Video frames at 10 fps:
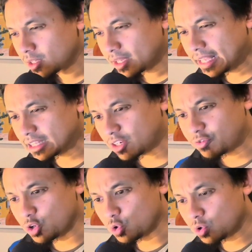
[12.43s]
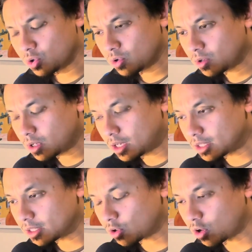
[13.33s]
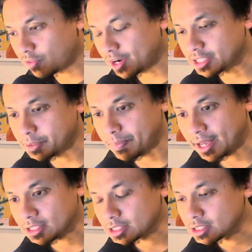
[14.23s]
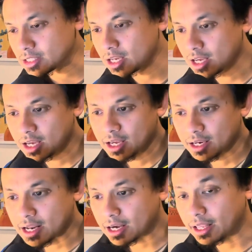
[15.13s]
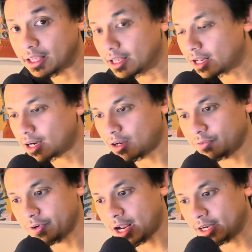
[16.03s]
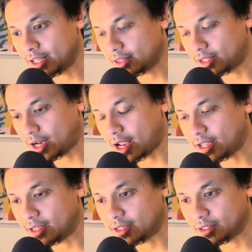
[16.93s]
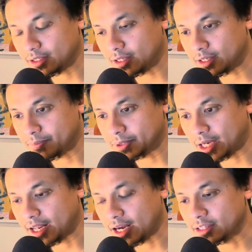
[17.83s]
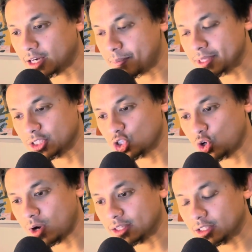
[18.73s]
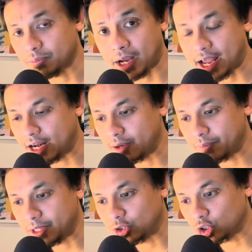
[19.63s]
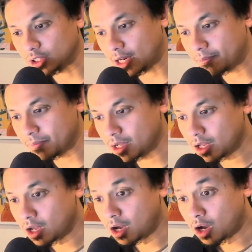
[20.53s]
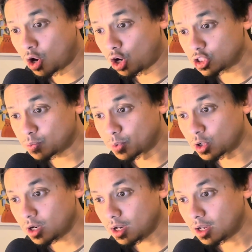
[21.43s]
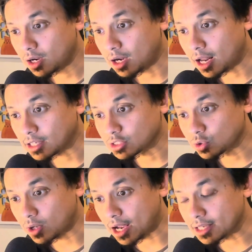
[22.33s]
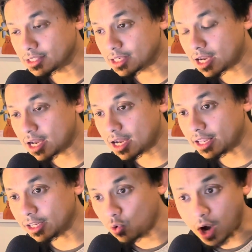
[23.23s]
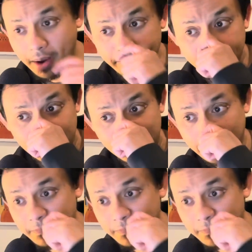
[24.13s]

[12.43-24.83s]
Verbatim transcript: interview konferensi pers dari Ralph Rangnick terkait uh, pertandingan antara Manchester United menghadapi Tottenham Hotspur. Langsung aja ini gue ambil